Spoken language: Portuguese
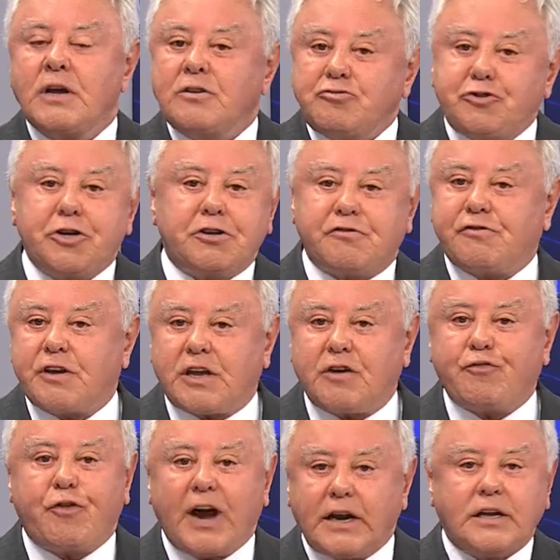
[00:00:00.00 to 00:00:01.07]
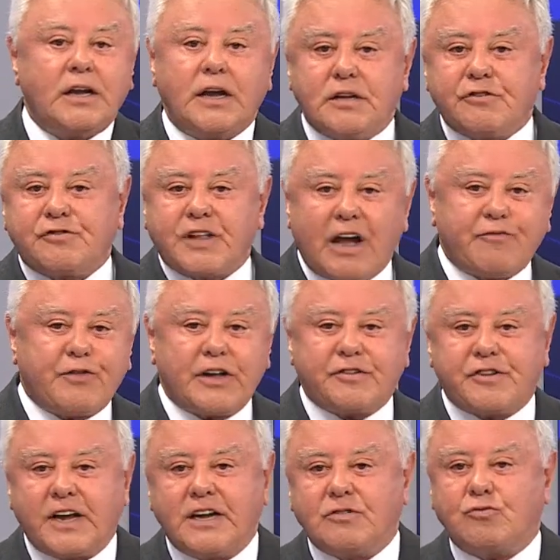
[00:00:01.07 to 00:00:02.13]
Disse que faria e está
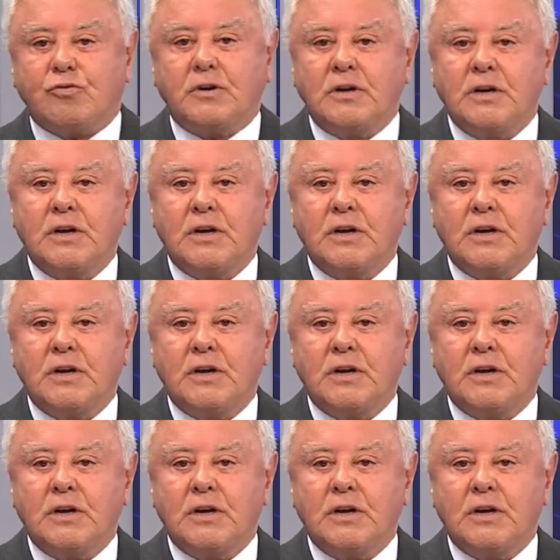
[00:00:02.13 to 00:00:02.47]
fazendo